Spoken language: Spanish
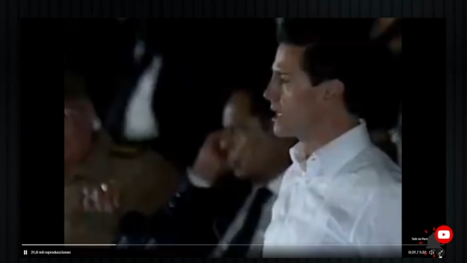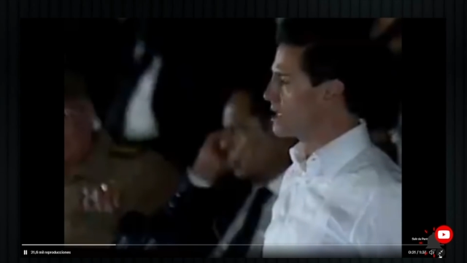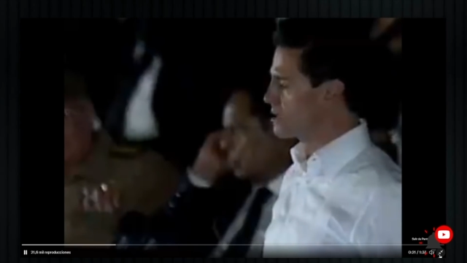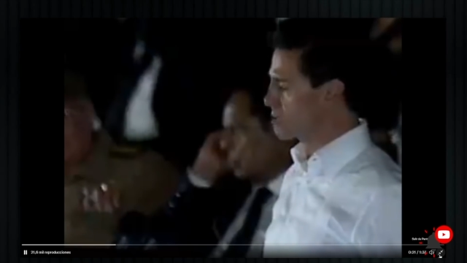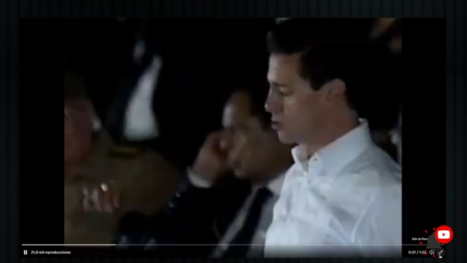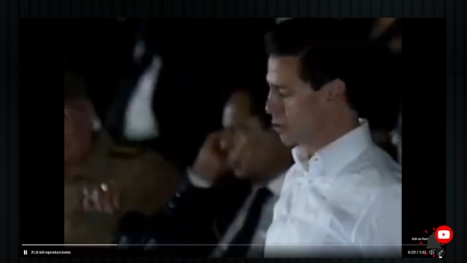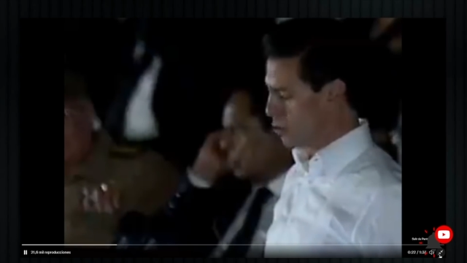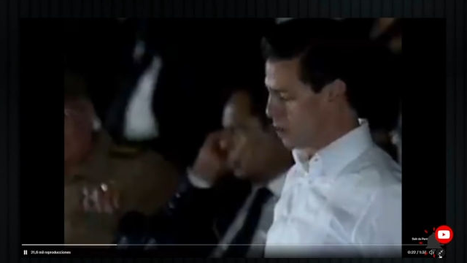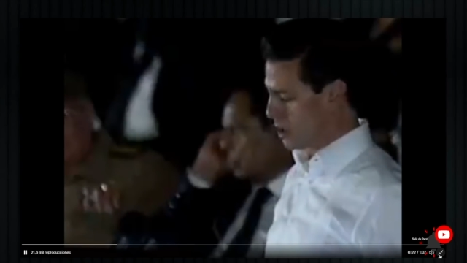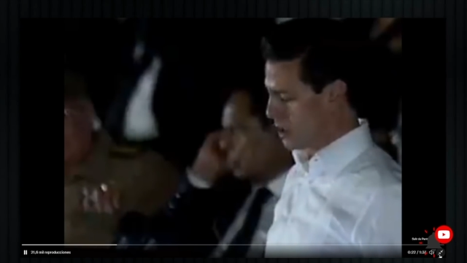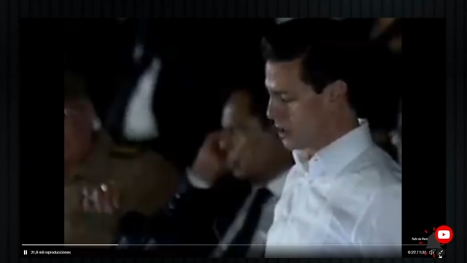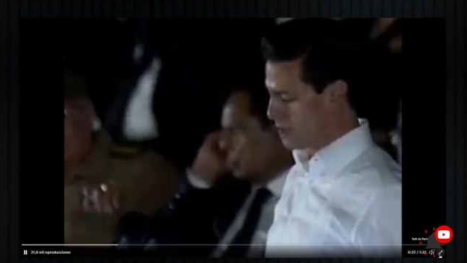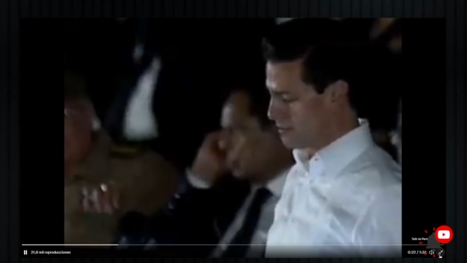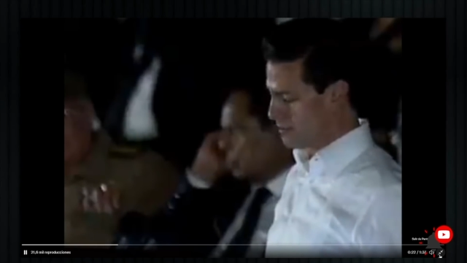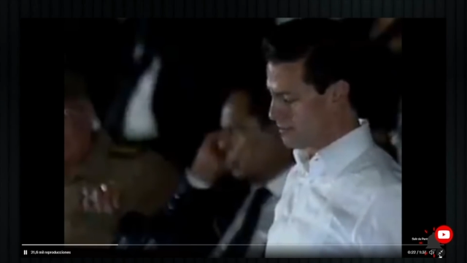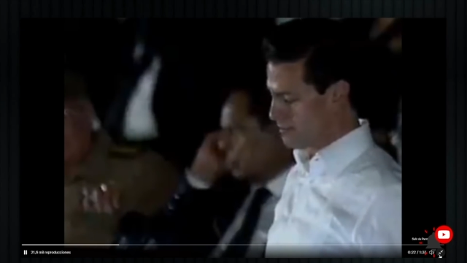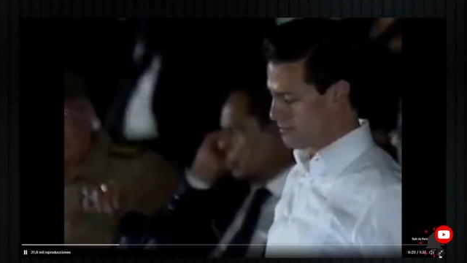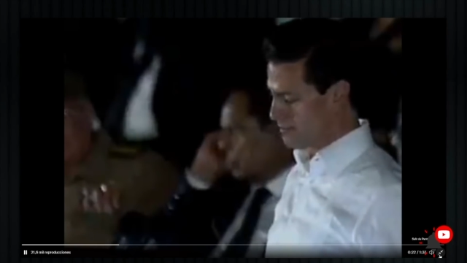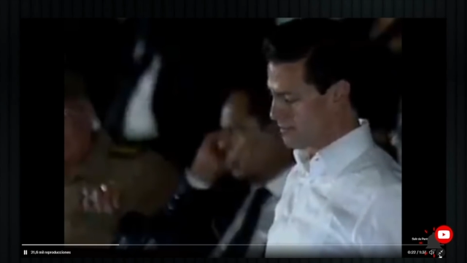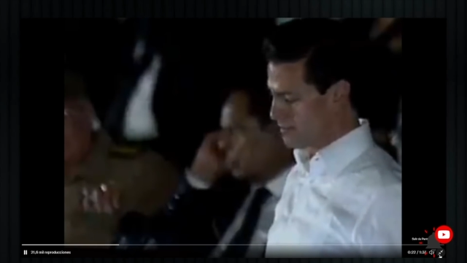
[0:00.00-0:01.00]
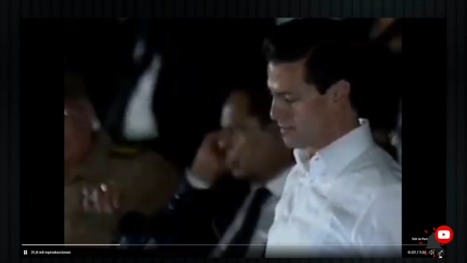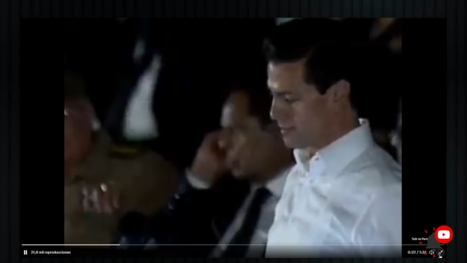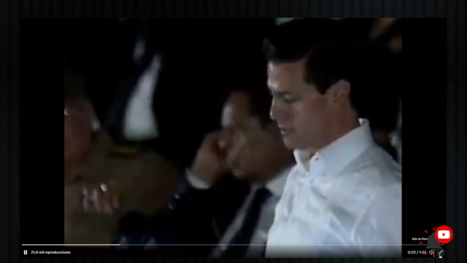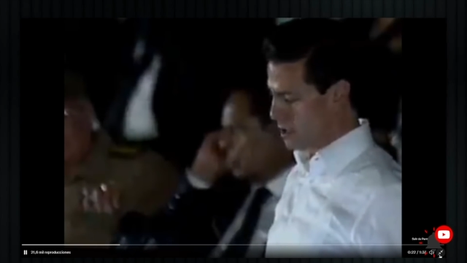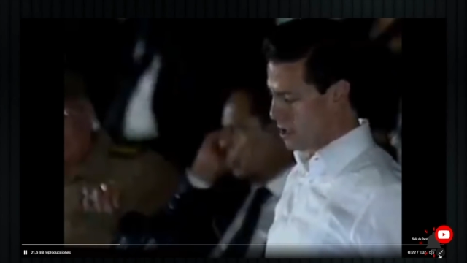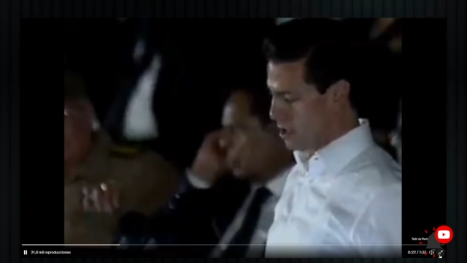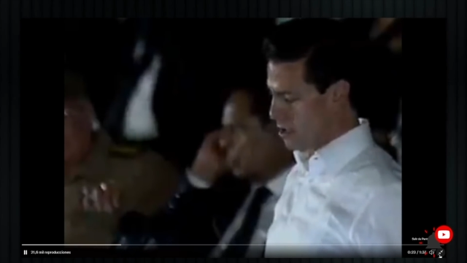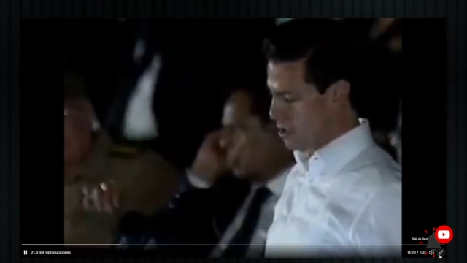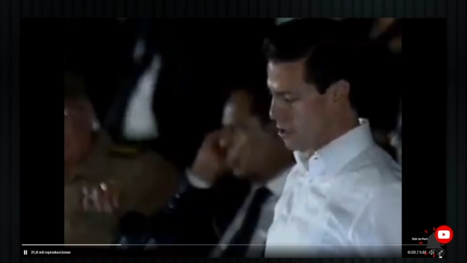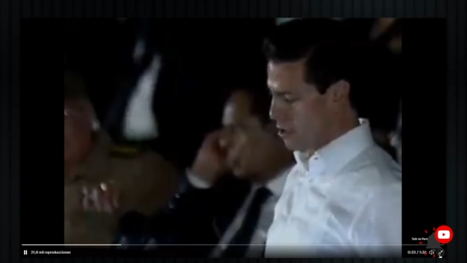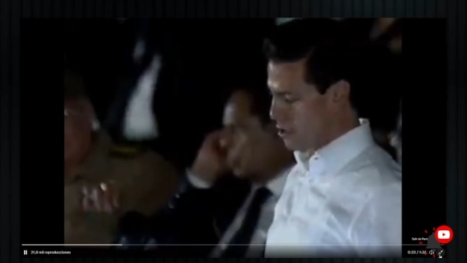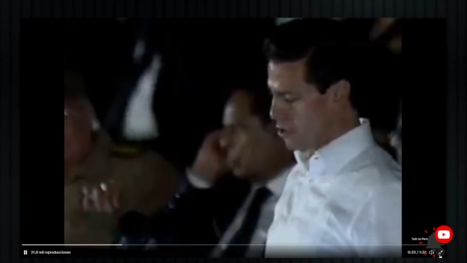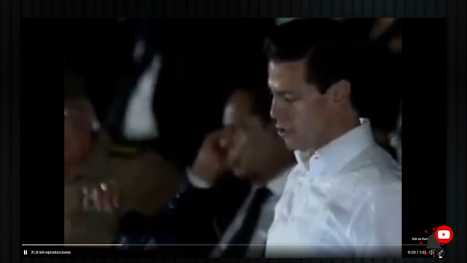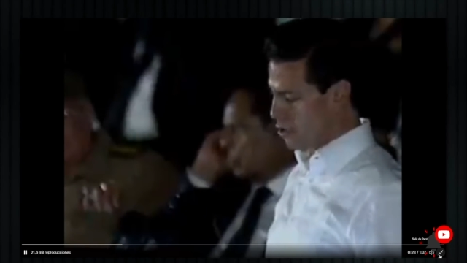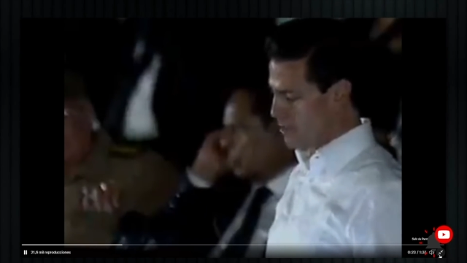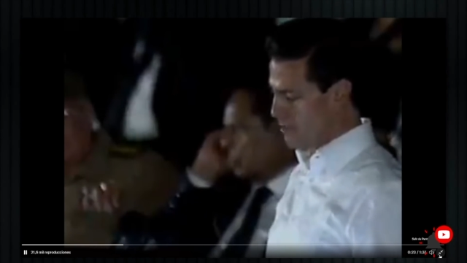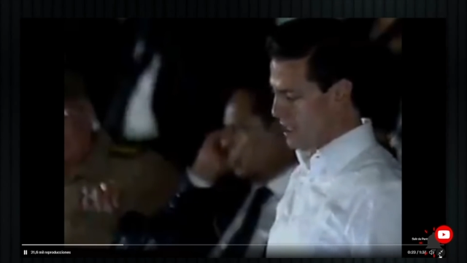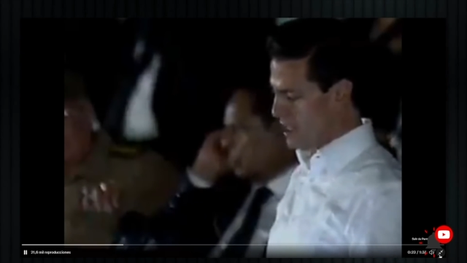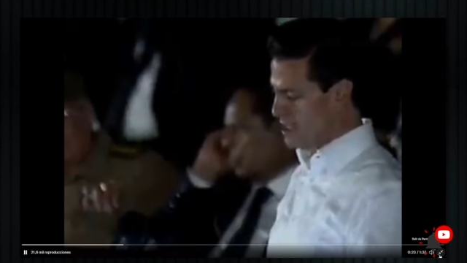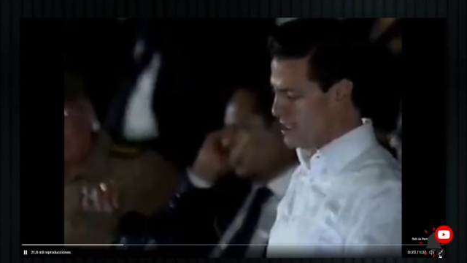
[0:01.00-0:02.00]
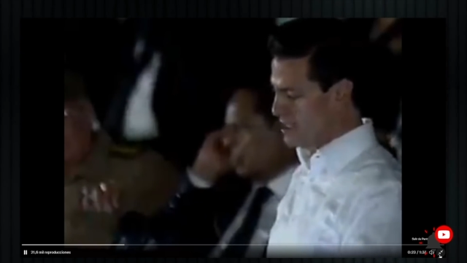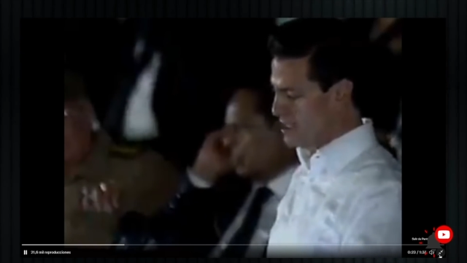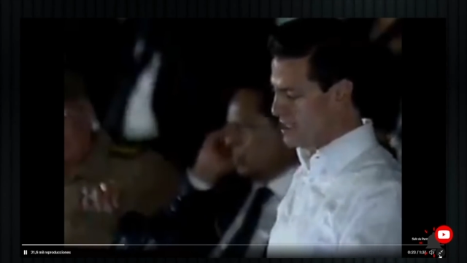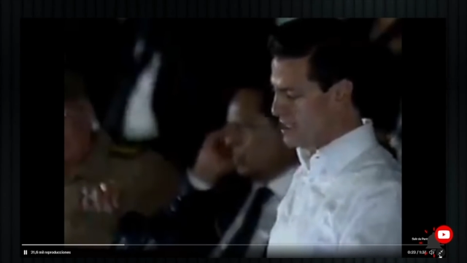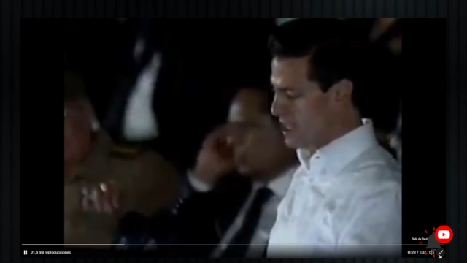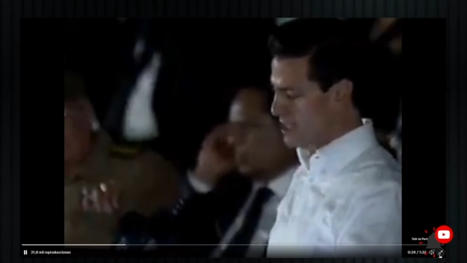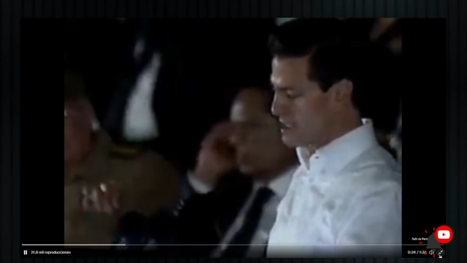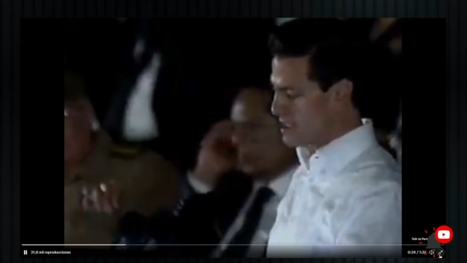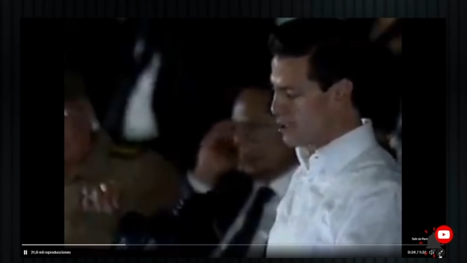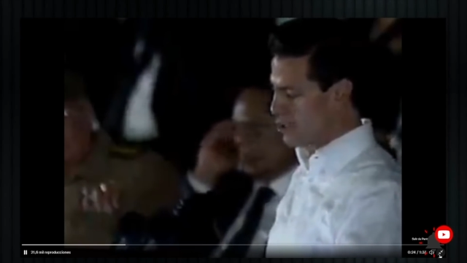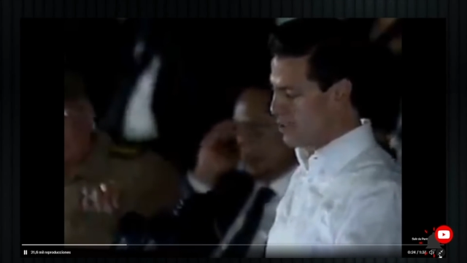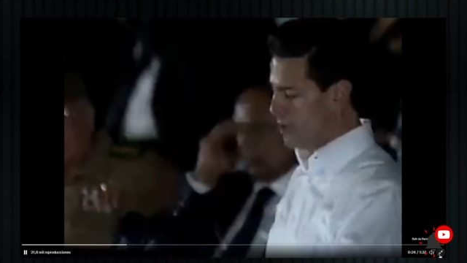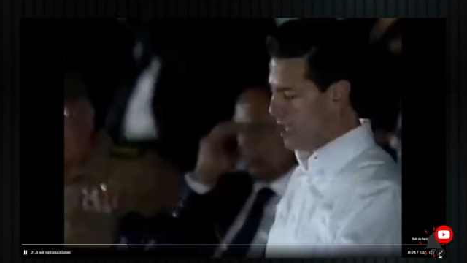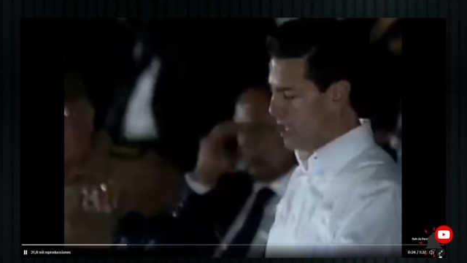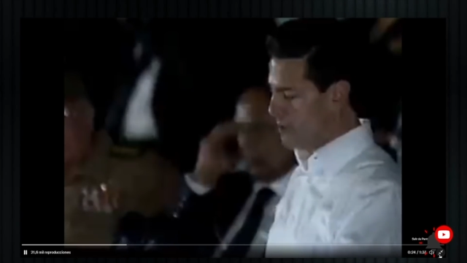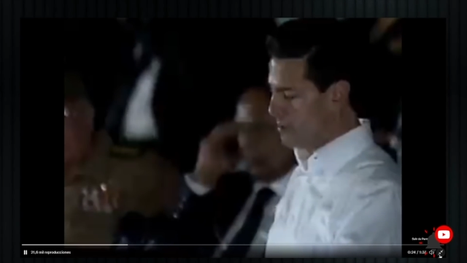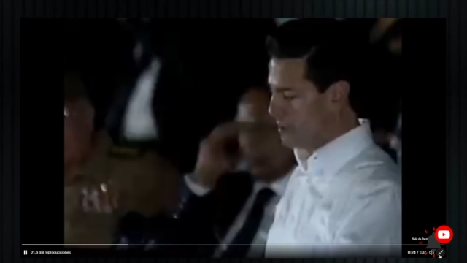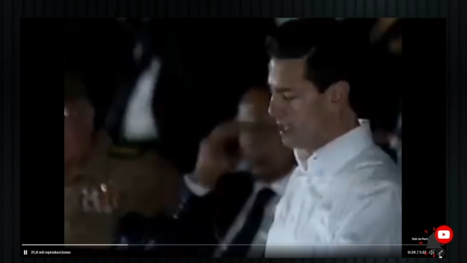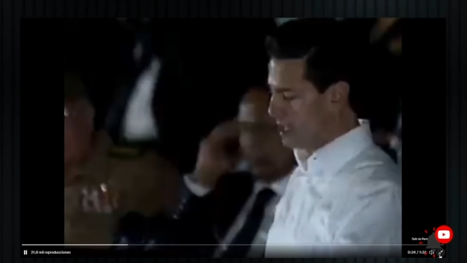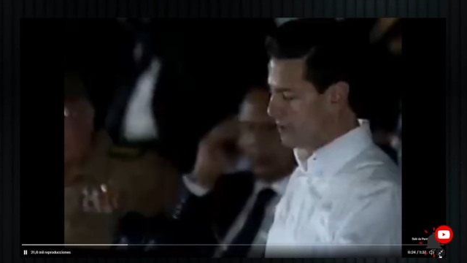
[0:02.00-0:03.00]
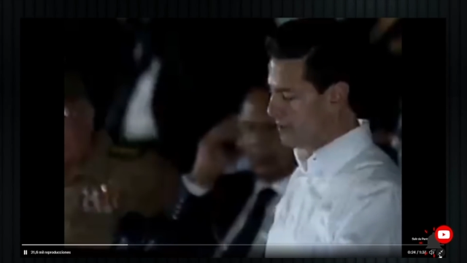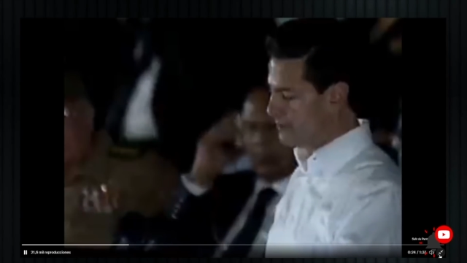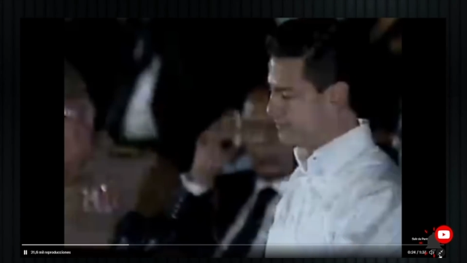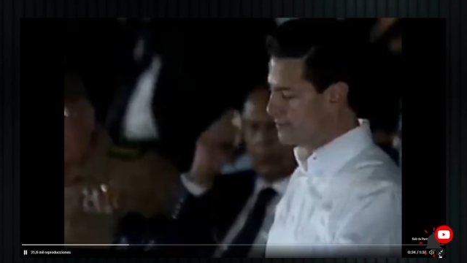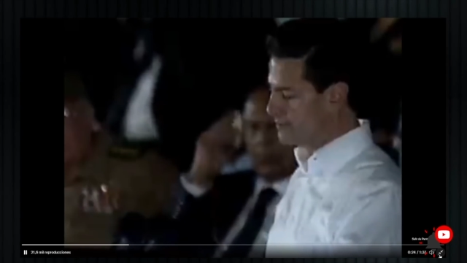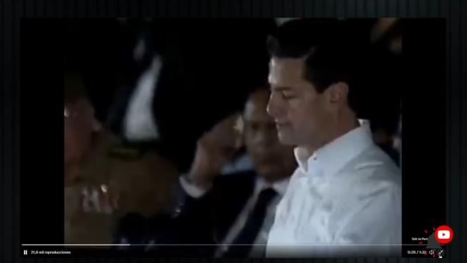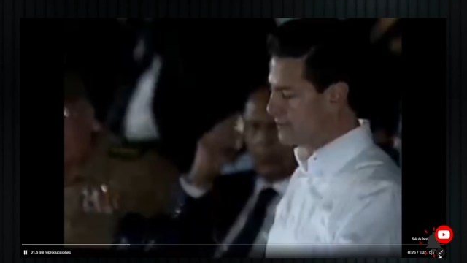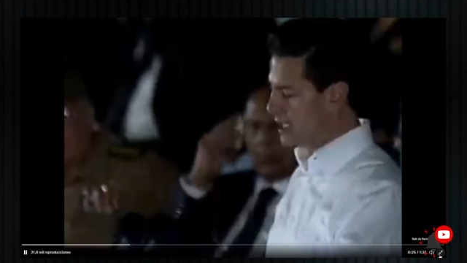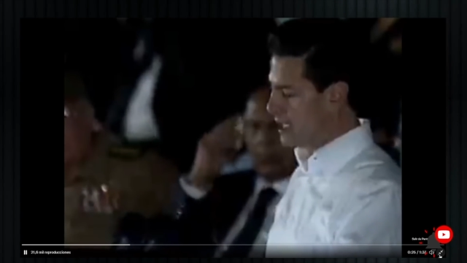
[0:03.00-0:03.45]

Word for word: de la historia. Un 26 de noviembre,